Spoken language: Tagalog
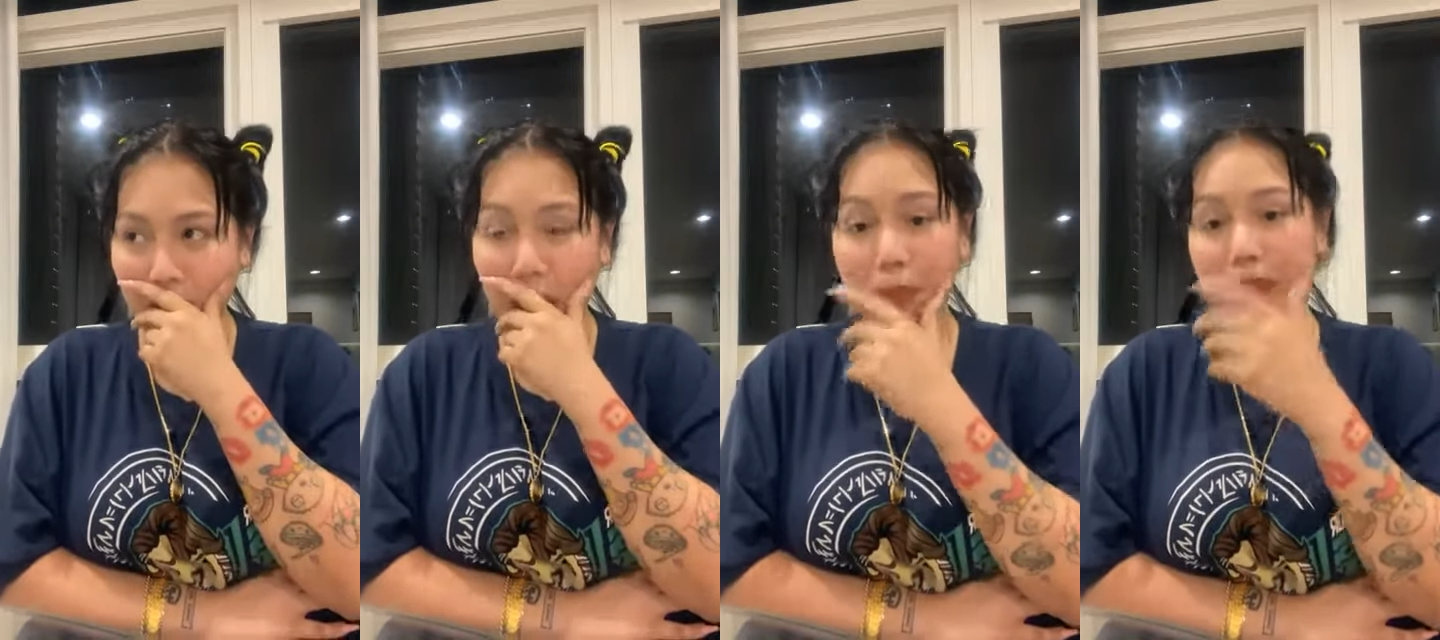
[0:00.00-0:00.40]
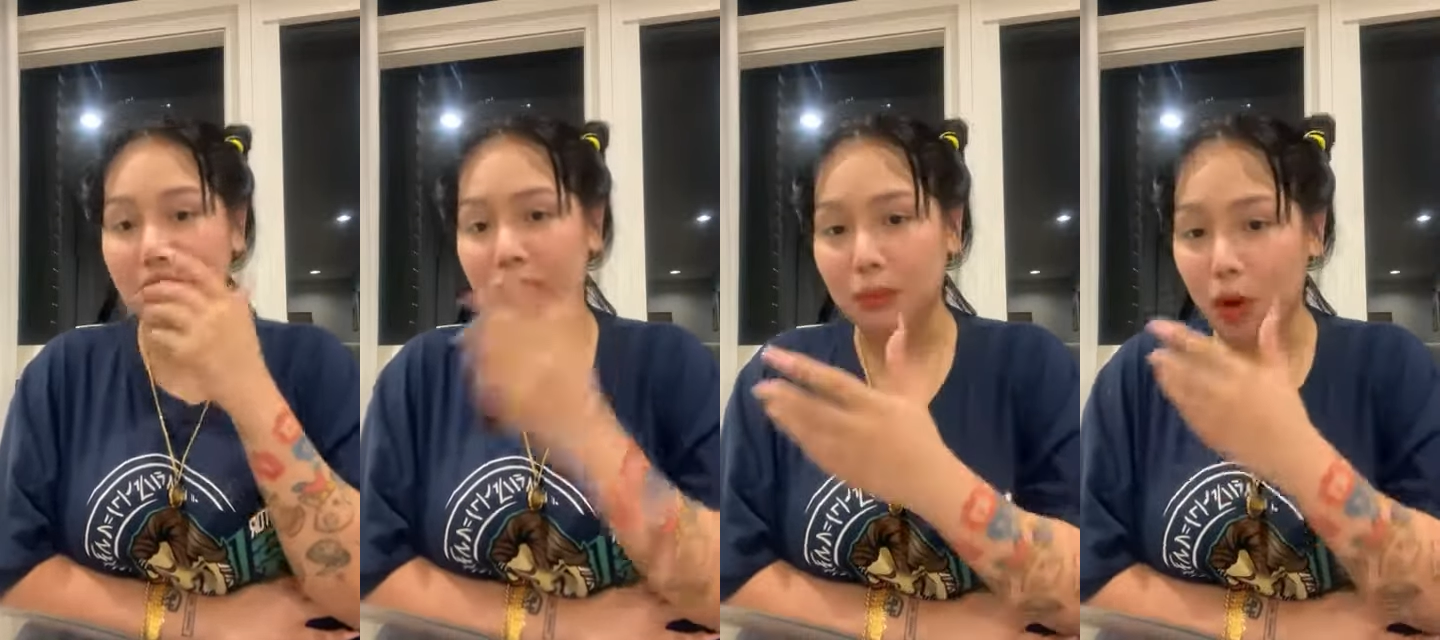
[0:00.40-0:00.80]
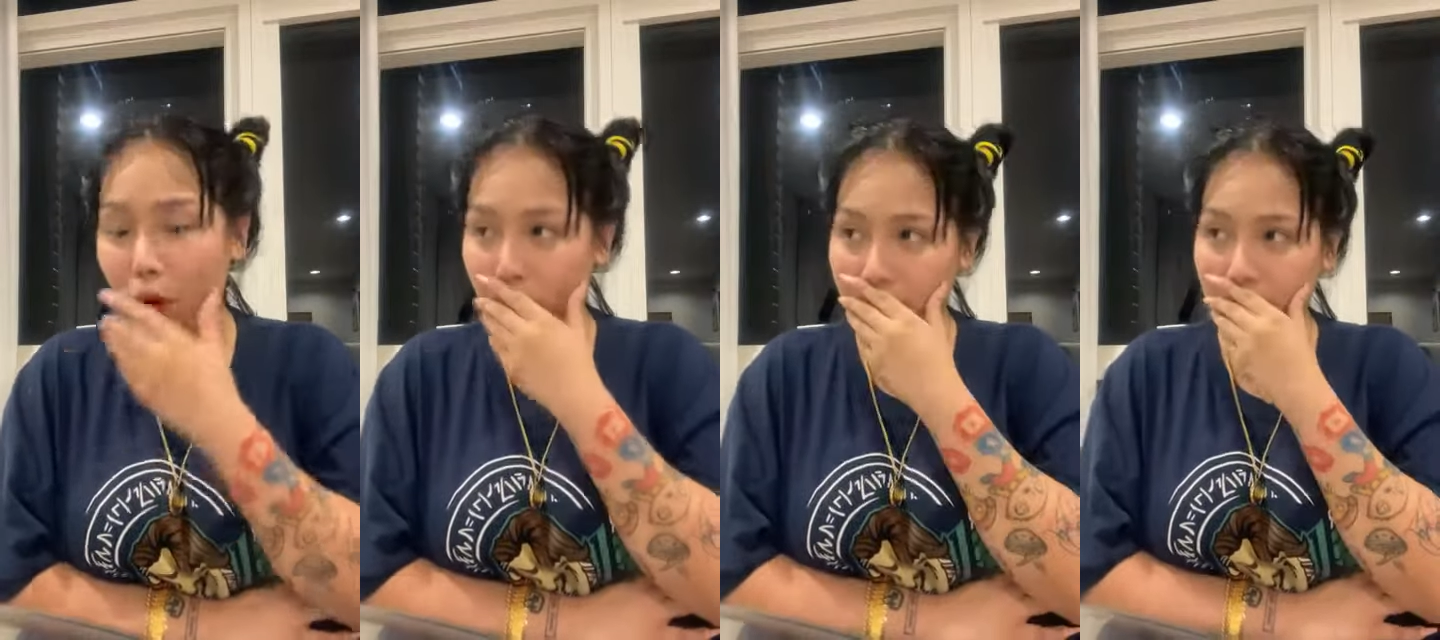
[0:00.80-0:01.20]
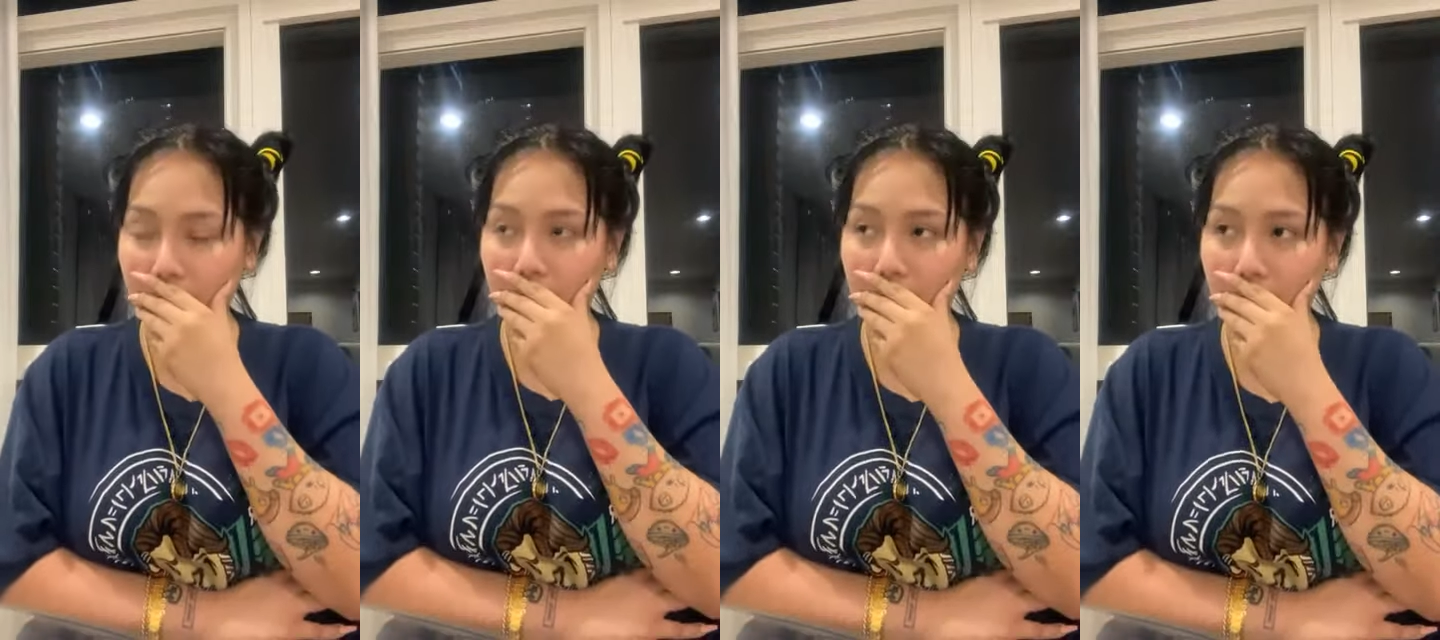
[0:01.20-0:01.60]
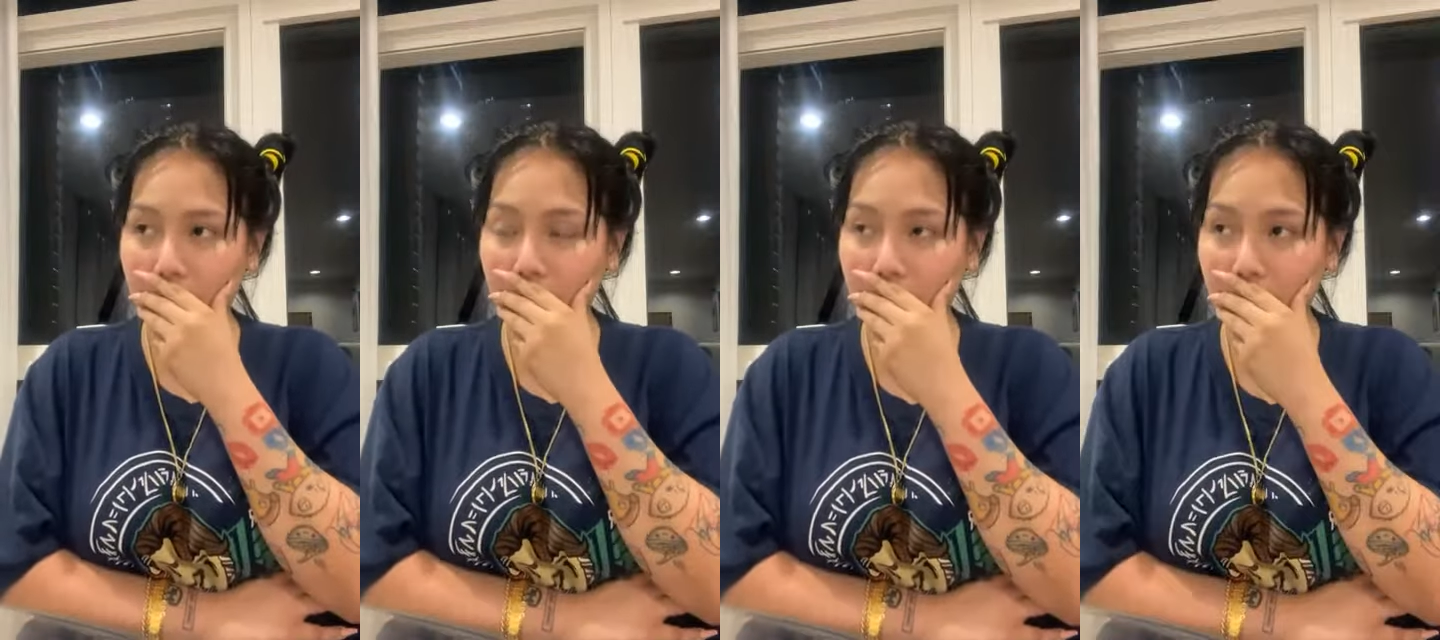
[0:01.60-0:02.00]
At binigyan mo ako ng
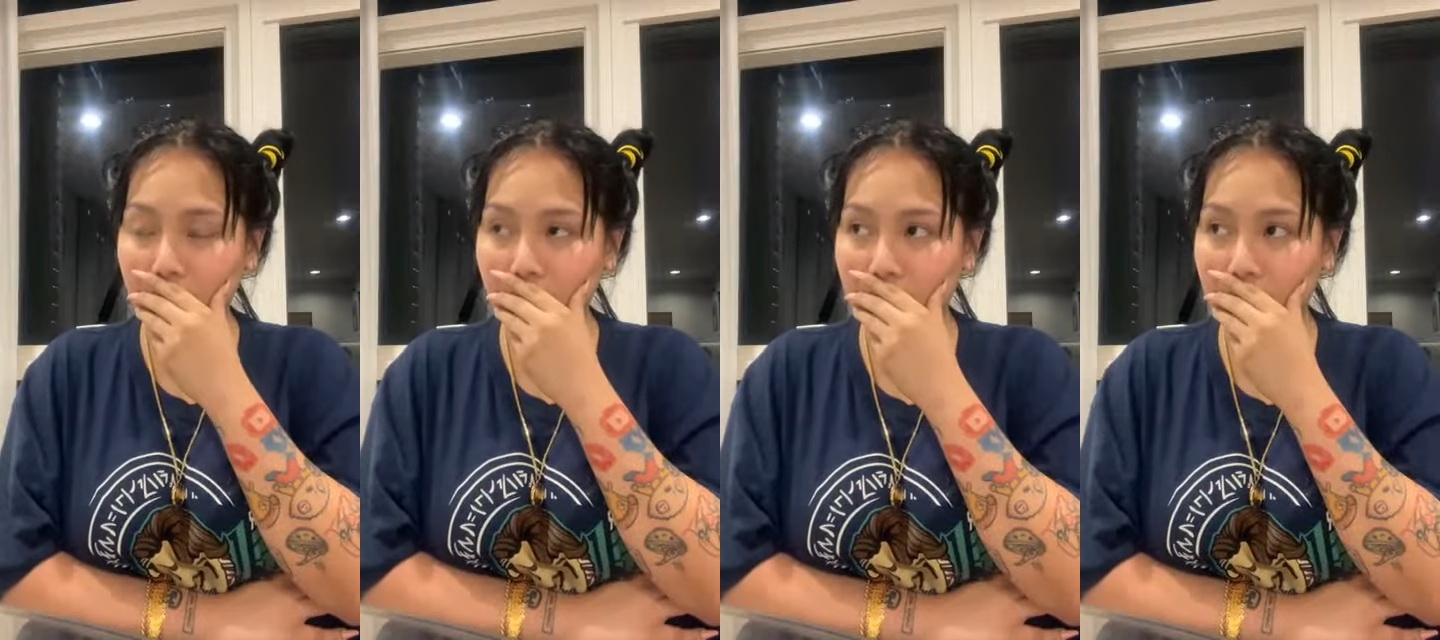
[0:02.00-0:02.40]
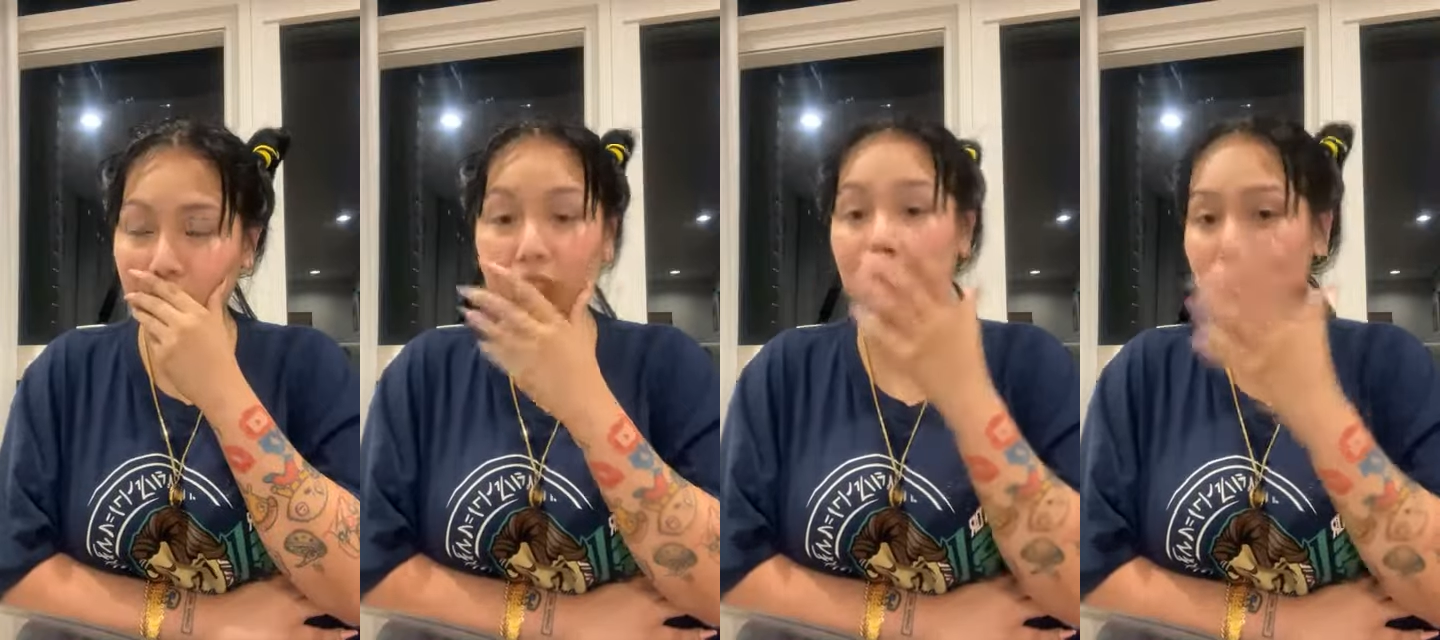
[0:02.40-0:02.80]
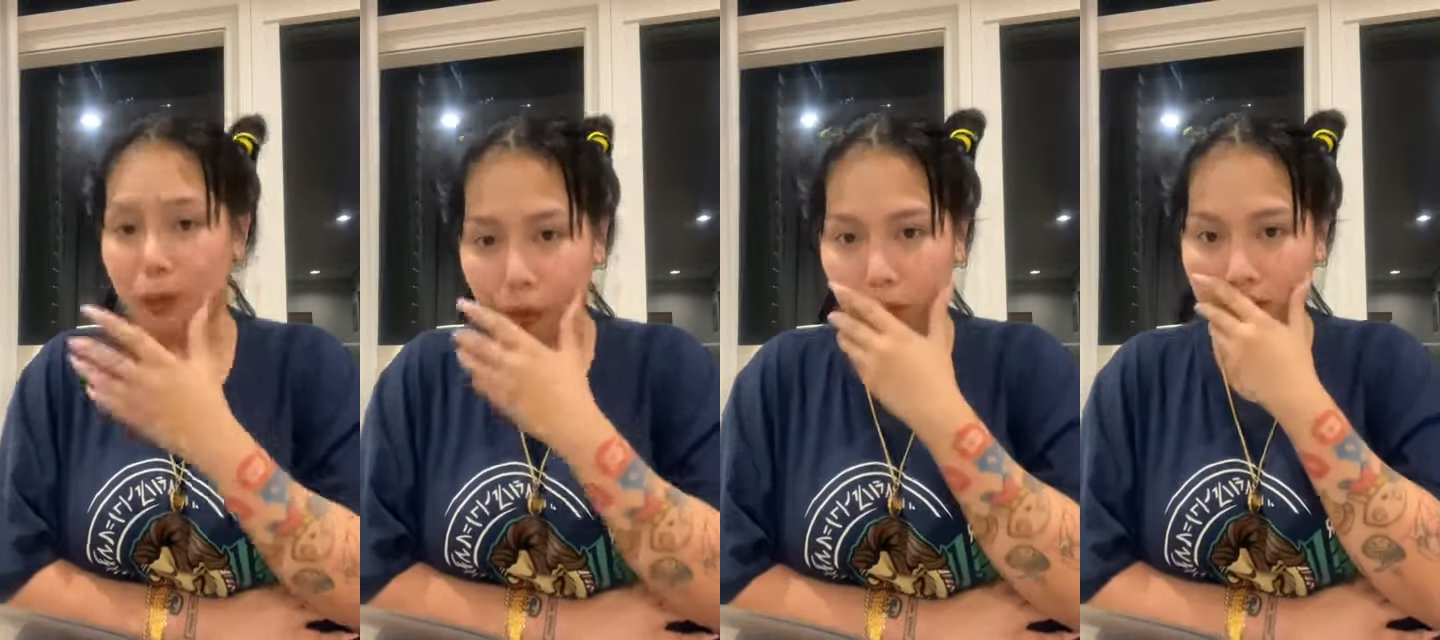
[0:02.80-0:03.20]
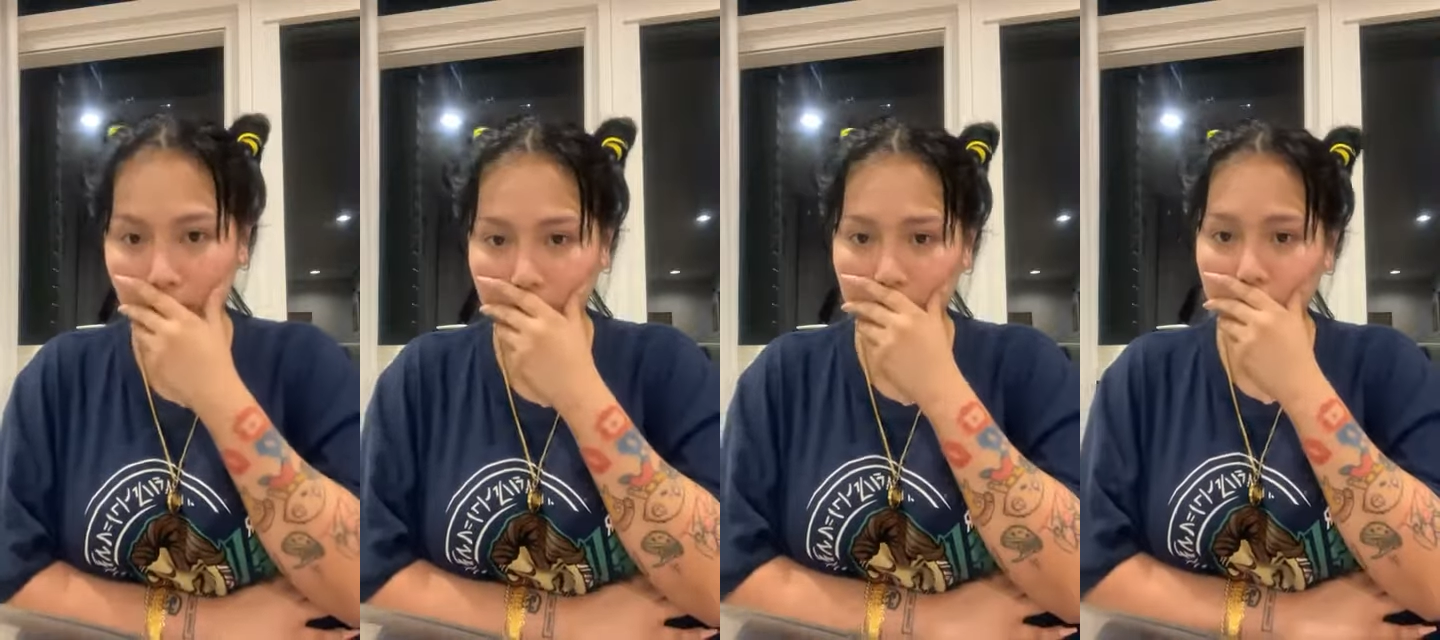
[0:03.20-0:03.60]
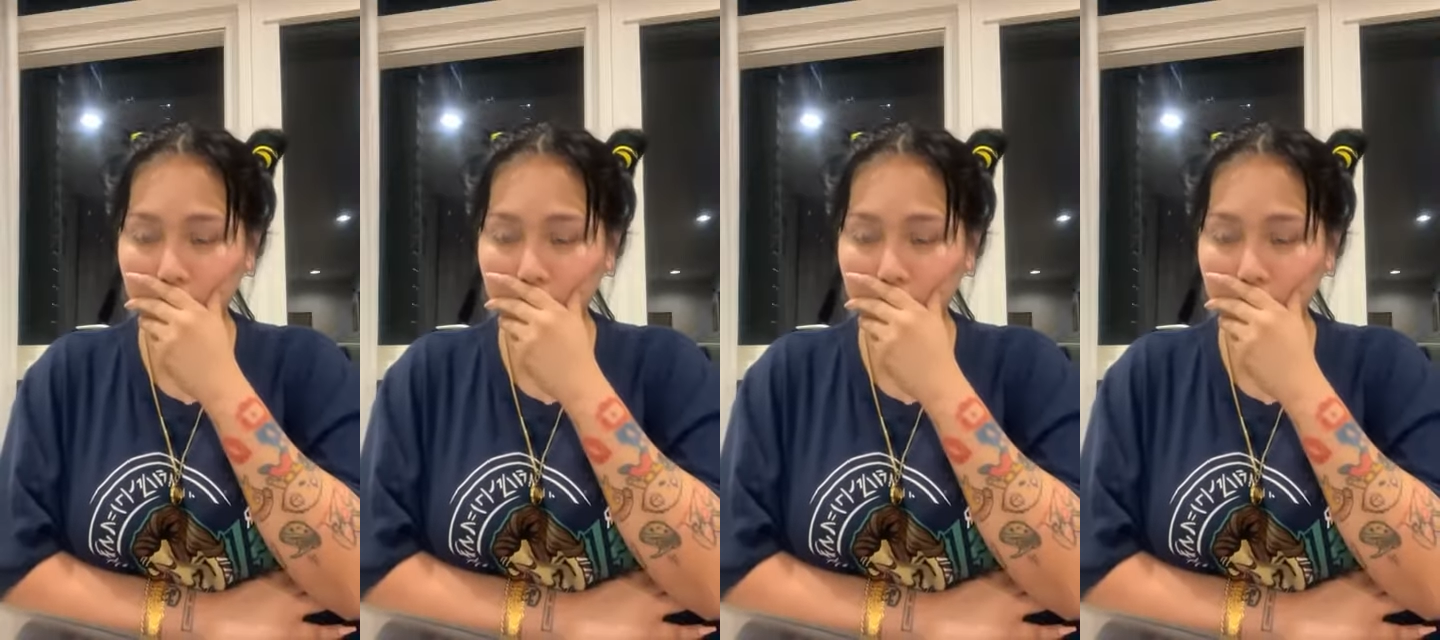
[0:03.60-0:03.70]
shitty proposal.